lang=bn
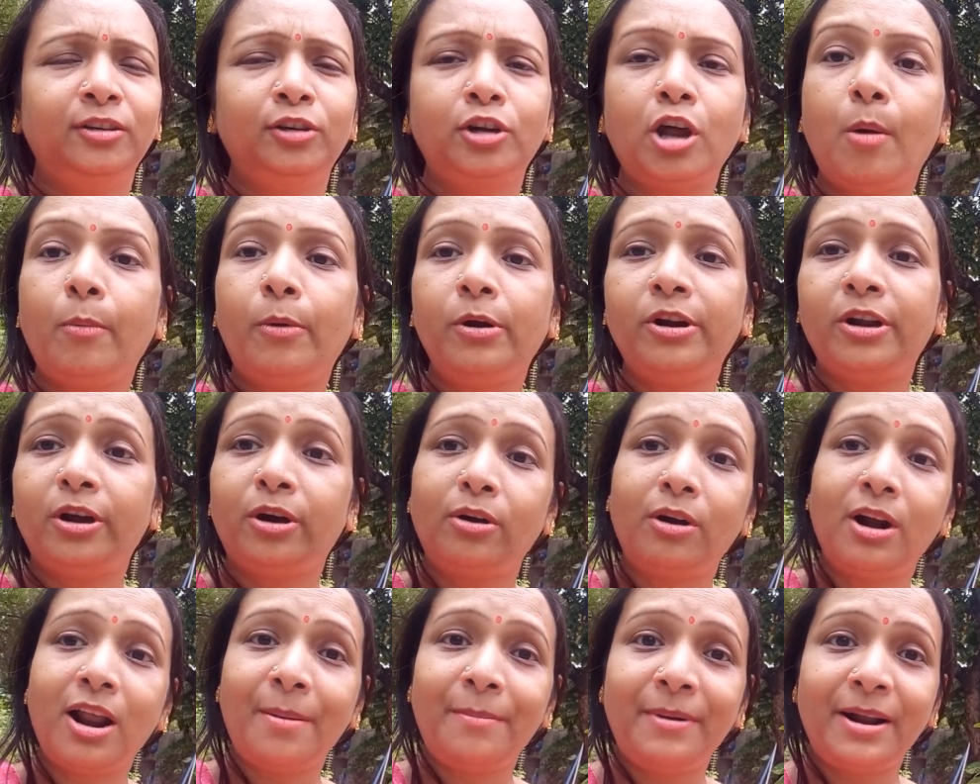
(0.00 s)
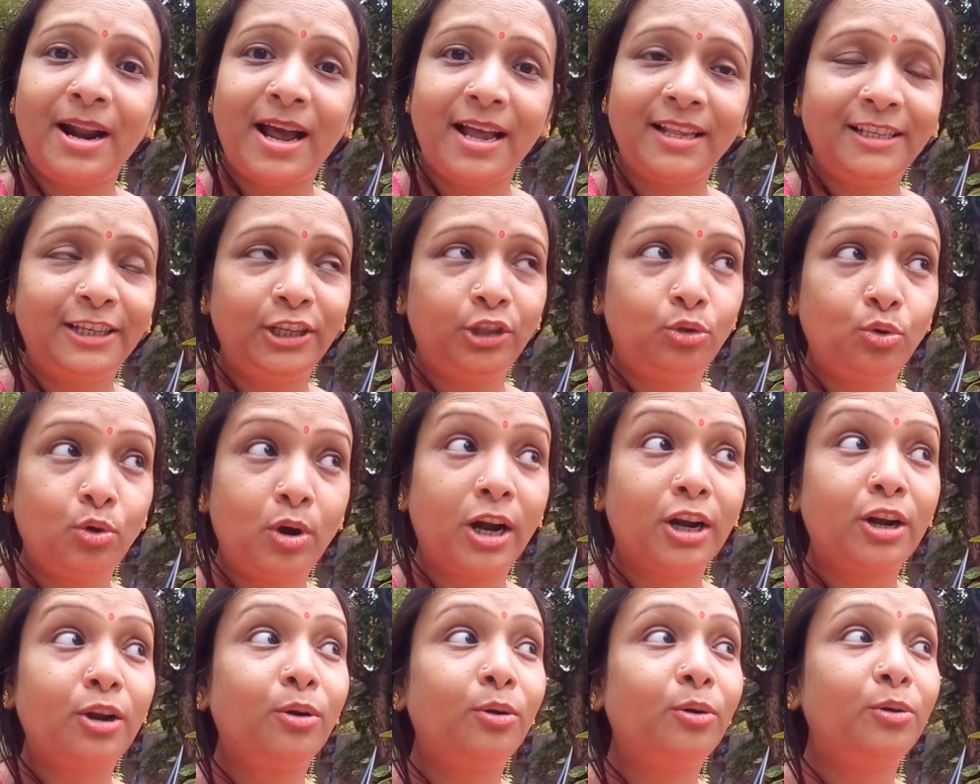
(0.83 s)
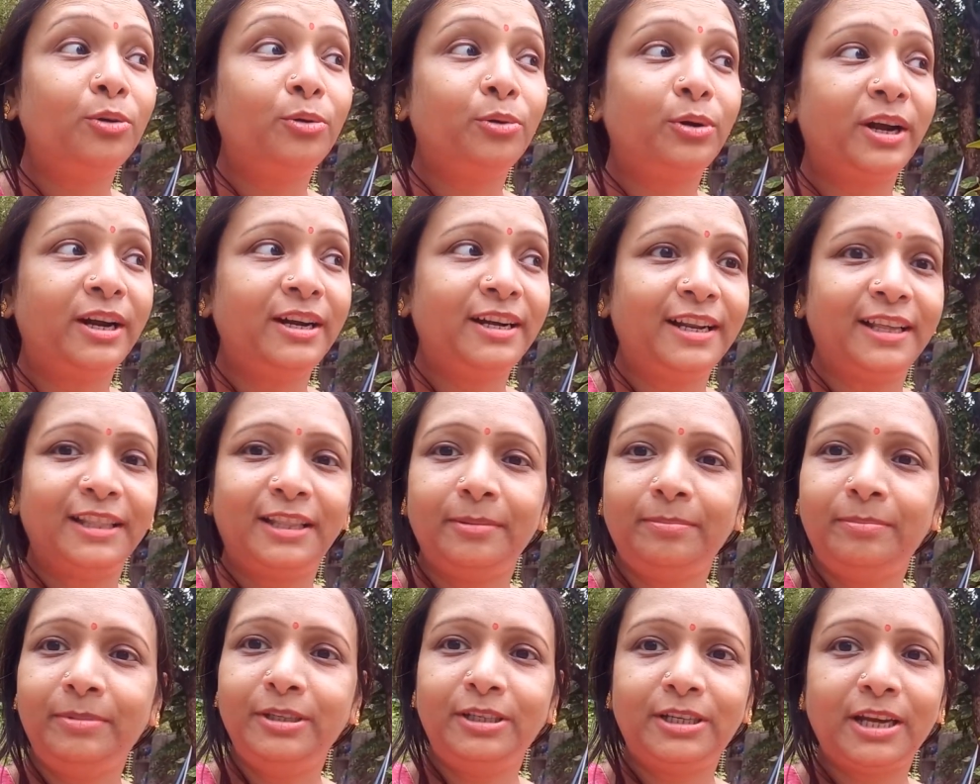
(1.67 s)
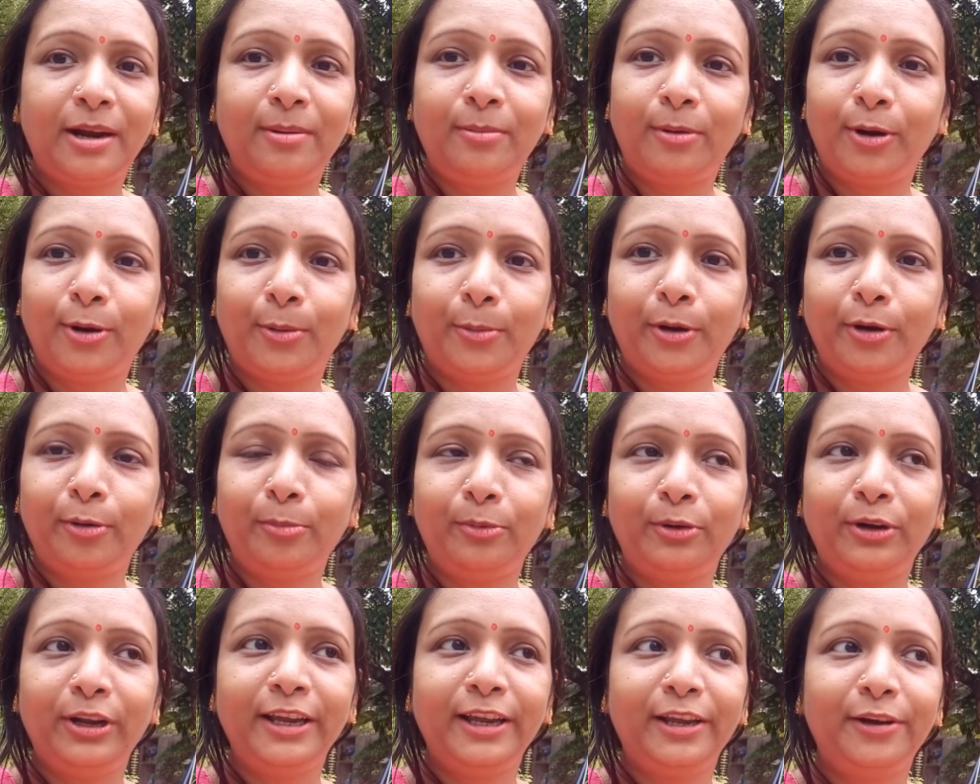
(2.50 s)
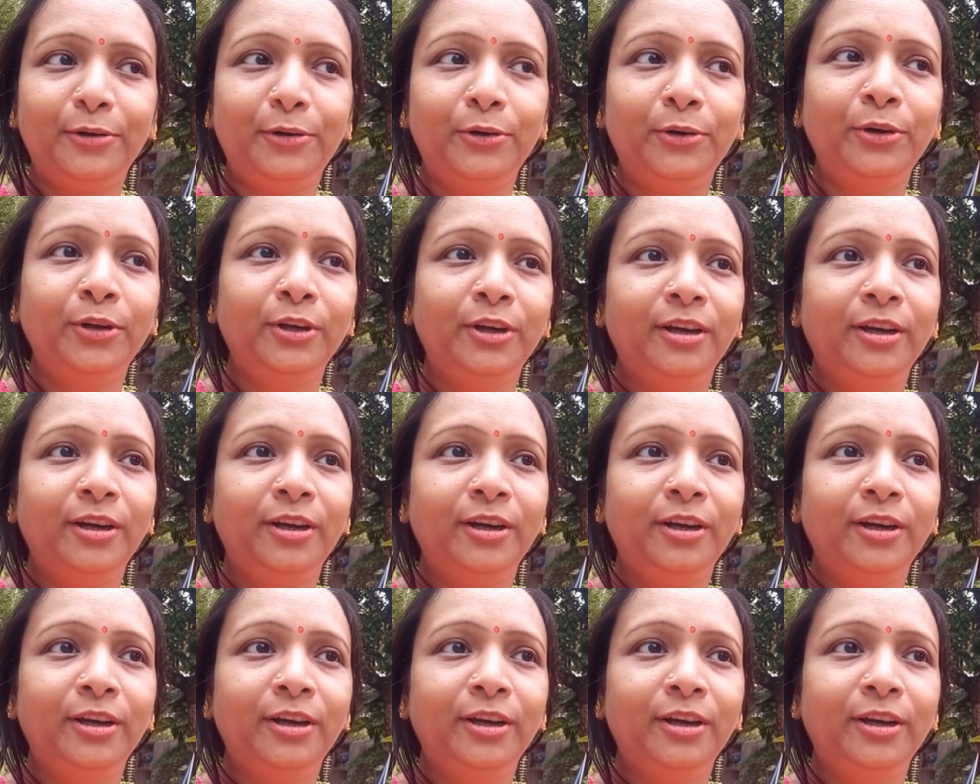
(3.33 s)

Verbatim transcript: ডবল টগর আমার আছে থোকা টগর ওখানটাতে বিশাল বড় বড় মনে যেন